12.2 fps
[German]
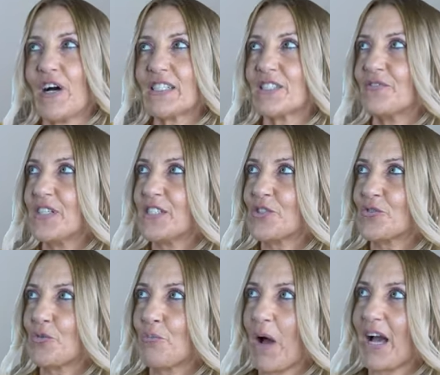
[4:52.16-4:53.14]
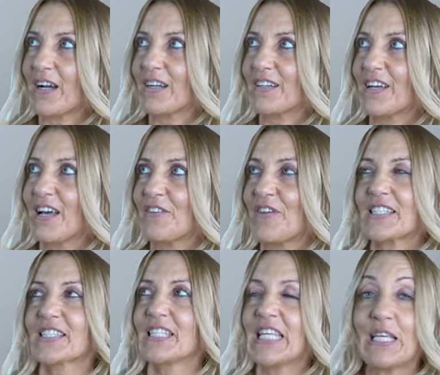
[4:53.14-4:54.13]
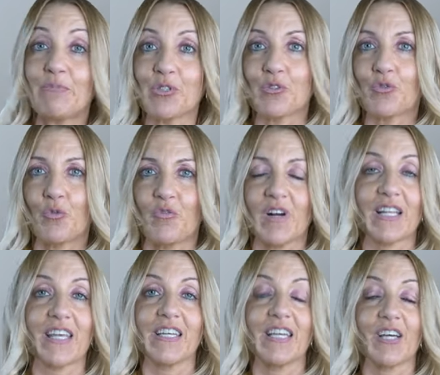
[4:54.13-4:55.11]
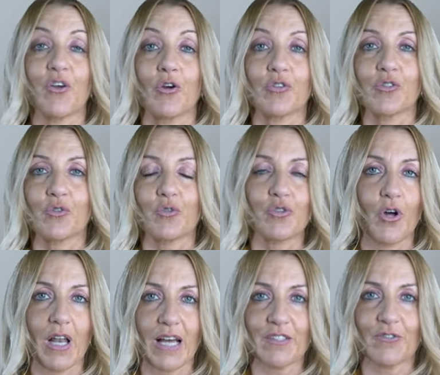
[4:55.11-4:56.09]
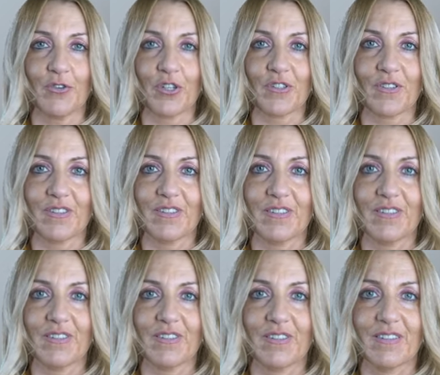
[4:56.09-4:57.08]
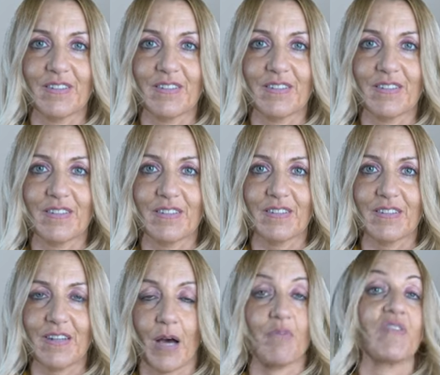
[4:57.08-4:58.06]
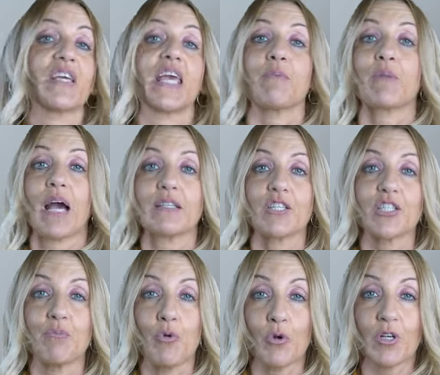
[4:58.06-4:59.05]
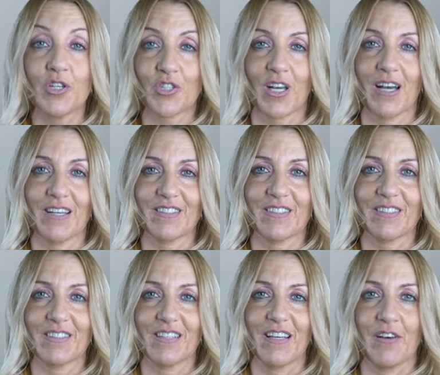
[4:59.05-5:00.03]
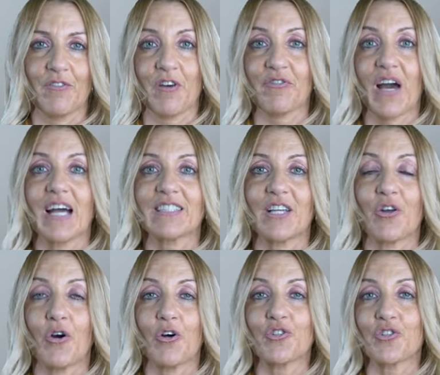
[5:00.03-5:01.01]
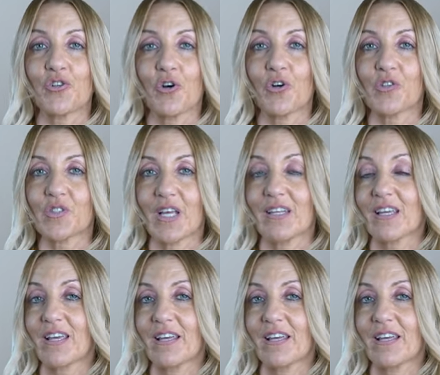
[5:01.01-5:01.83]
was willst du machen? Was liebst du? Weil Kinder könnten so toll antworten. Aber wir geben gar nicht die Möglichkeit. Wer fragt denn heute noch seine